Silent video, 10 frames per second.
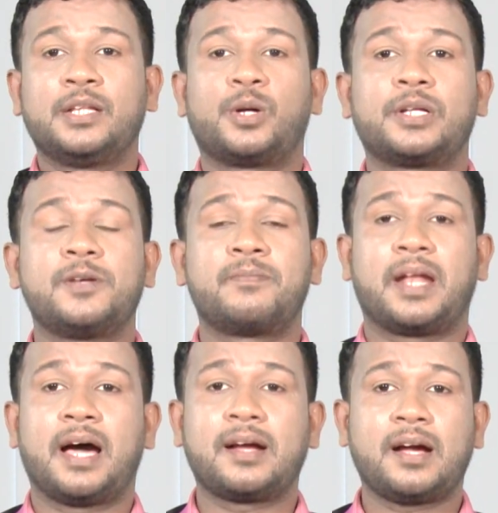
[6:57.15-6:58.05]
தொடர்ந்தும்
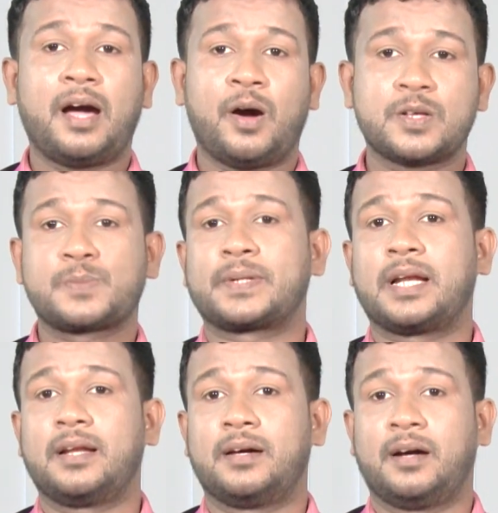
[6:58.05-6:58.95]
லங்கா
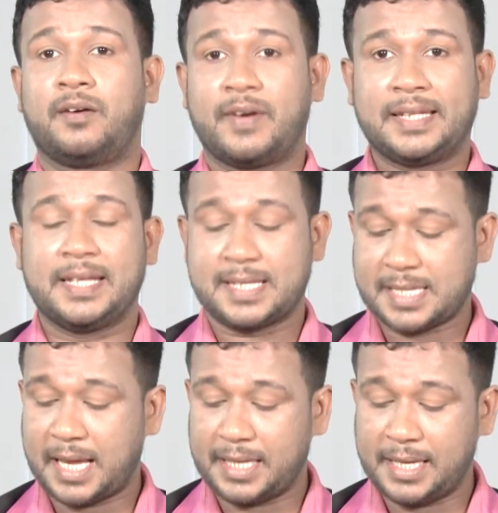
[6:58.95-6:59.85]
ஹாஸ்பிட்டல்
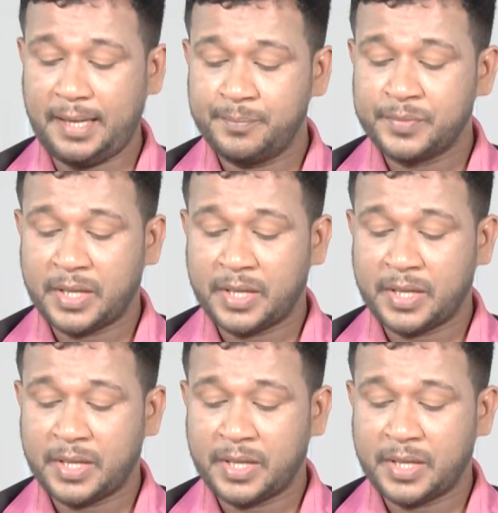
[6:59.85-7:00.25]
வைத்தியசாலையில்